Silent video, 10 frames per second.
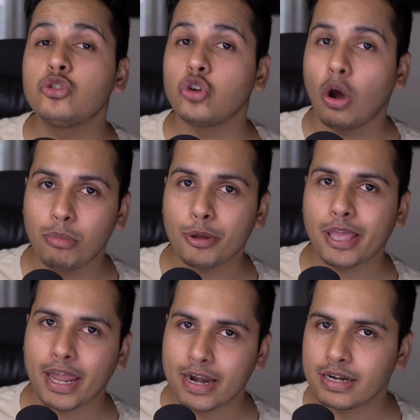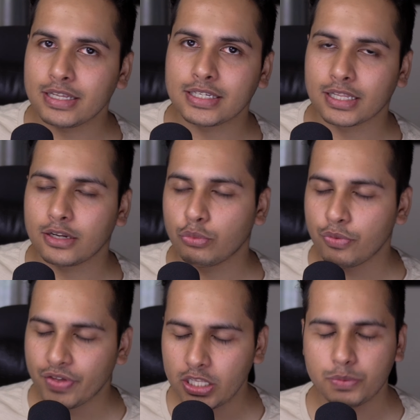जॉब गारंटी चाहते हैं टू बी
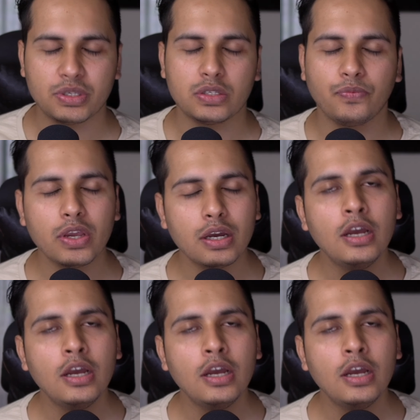वेरी स्पेसिफिक